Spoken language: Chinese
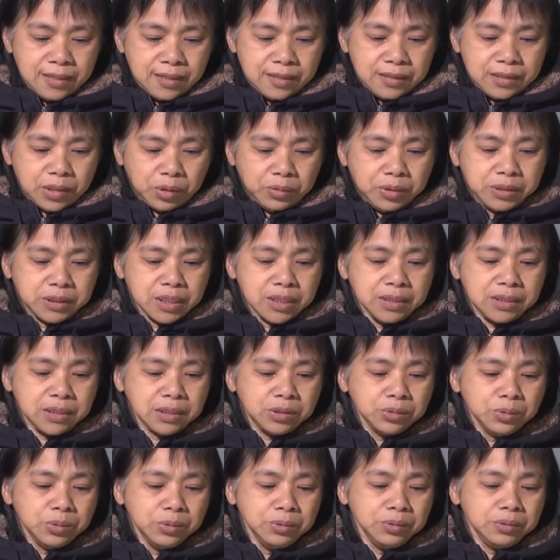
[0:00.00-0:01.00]
有一些基
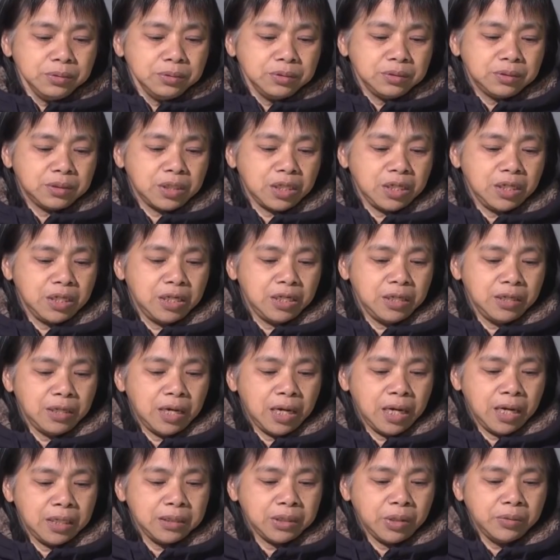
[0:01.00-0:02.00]
督的
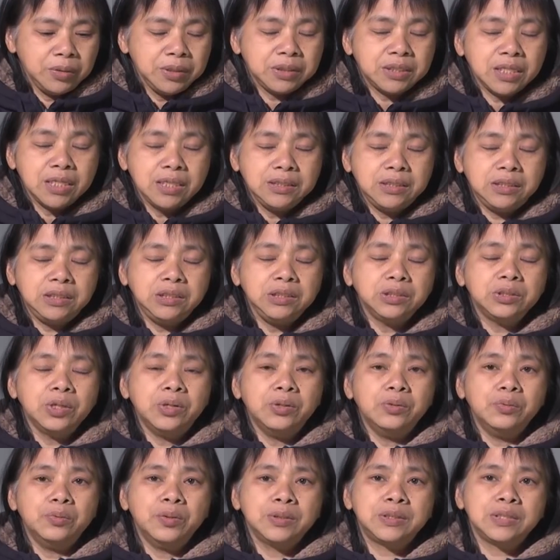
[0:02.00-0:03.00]
呃，有一些机
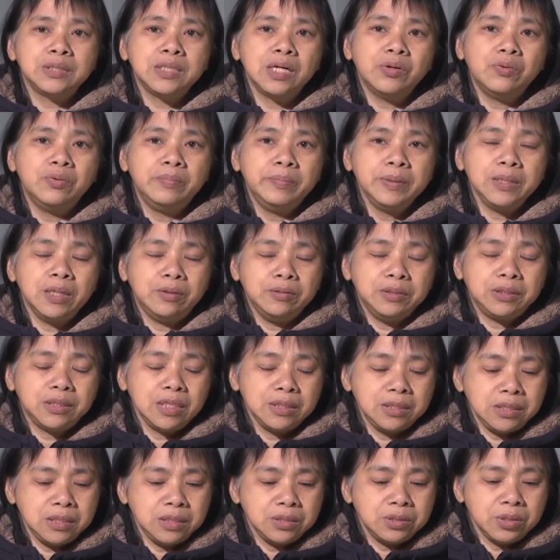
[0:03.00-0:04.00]
构，我知道我们有一些
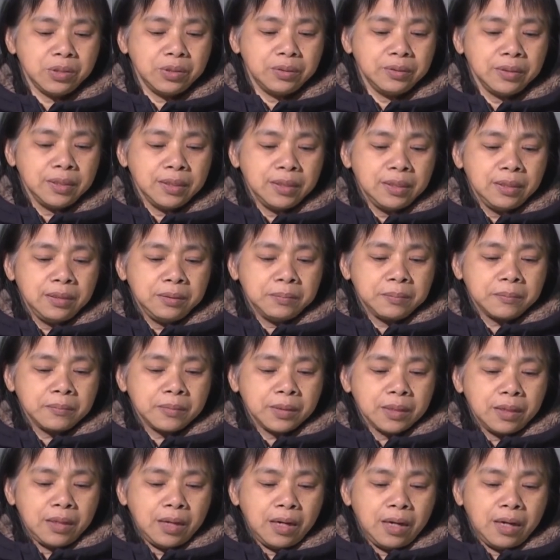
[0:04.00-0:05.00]
机构，
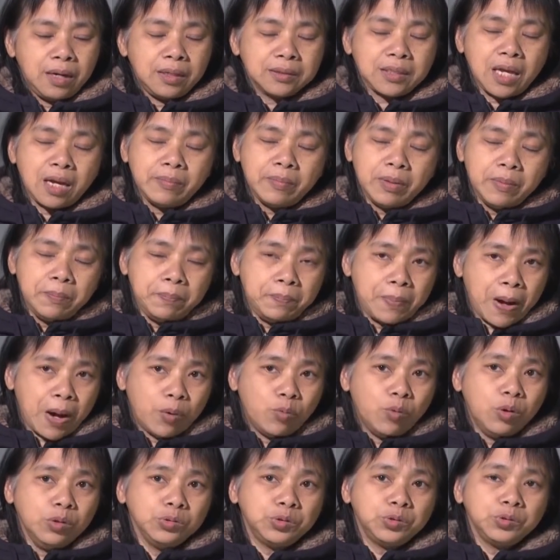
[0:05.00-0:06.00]
呃，他们把
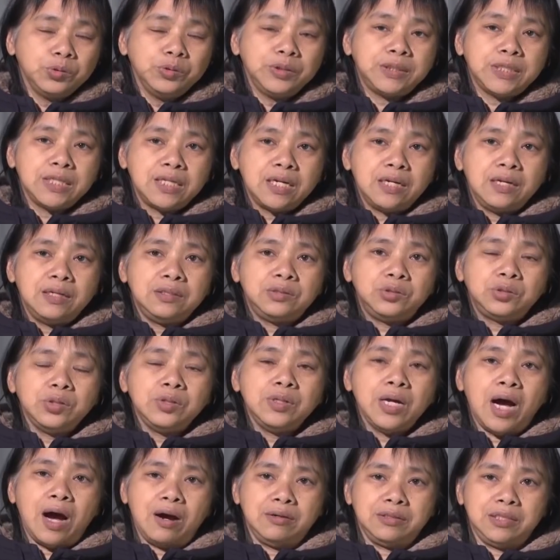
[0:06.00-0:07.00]
握住这个最
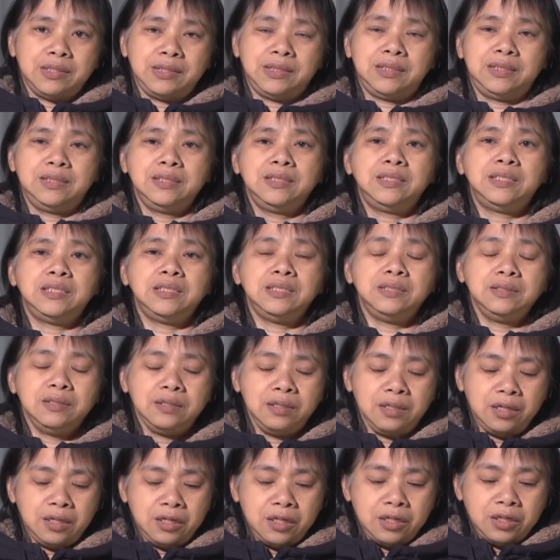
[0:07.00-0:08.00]
好的时机，
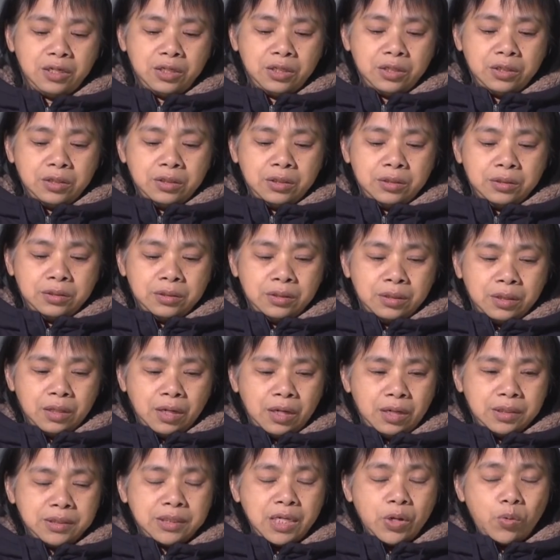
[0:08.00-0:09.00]

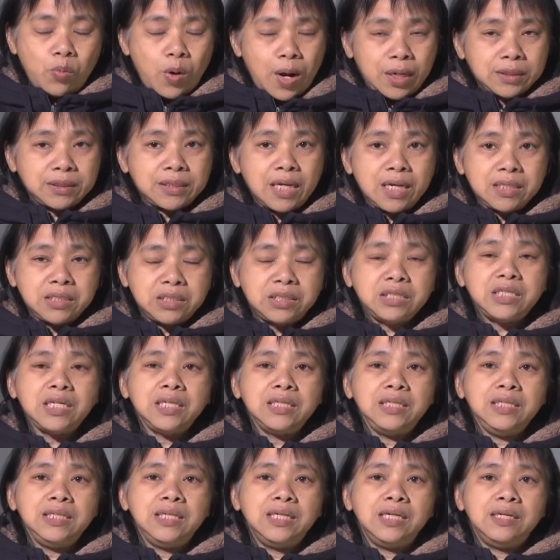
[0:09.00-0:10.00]
呃，在网上设
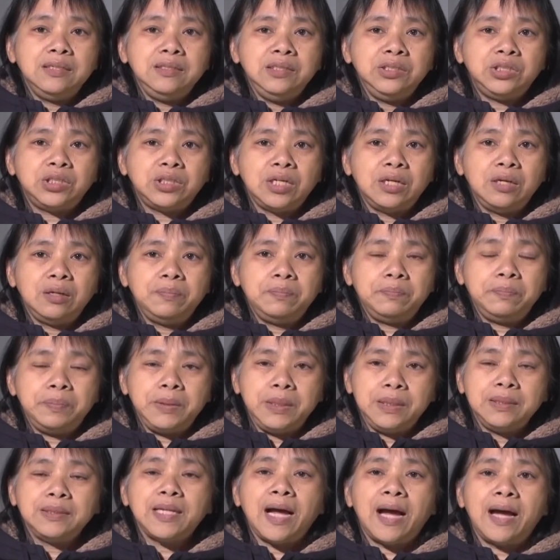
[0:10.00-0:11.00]
立了一些
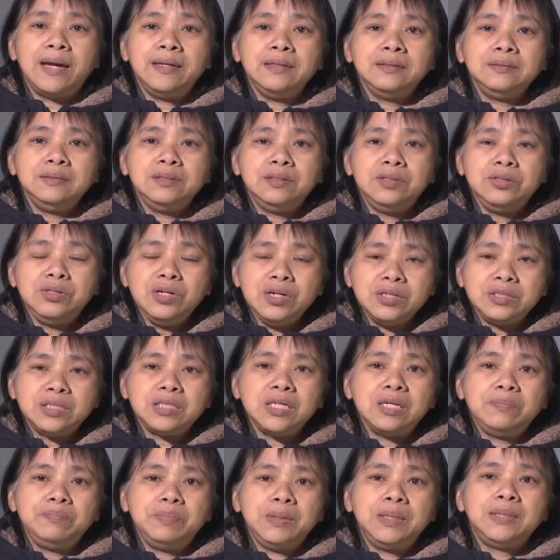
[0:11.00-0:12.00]
平台、热
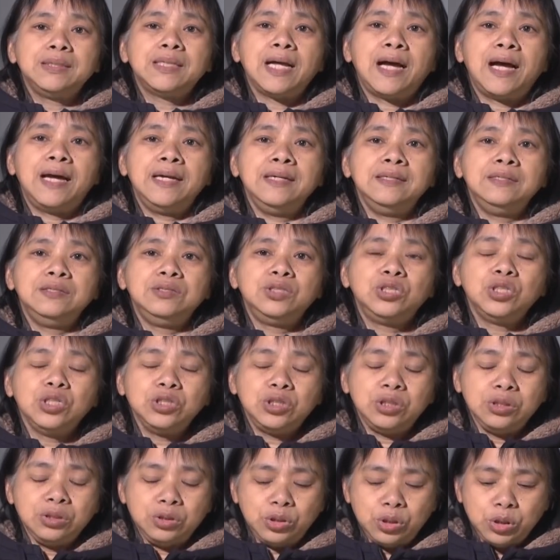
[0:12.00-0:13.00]
线平台，就
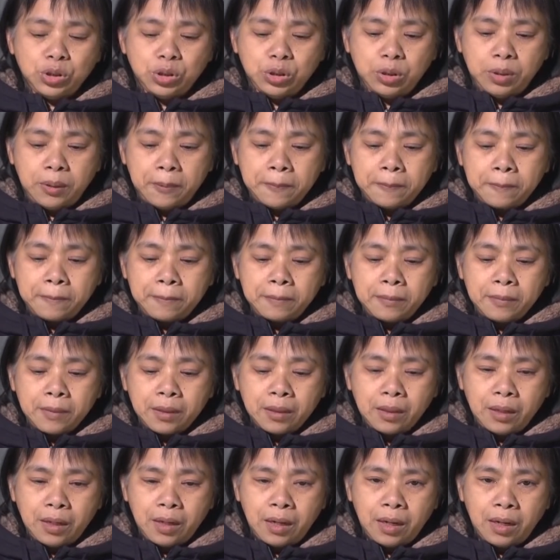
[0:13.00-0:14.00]
是去
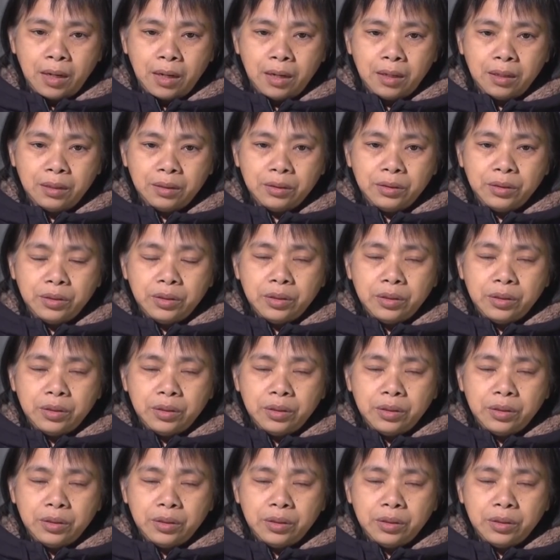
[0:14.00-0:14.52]
呃，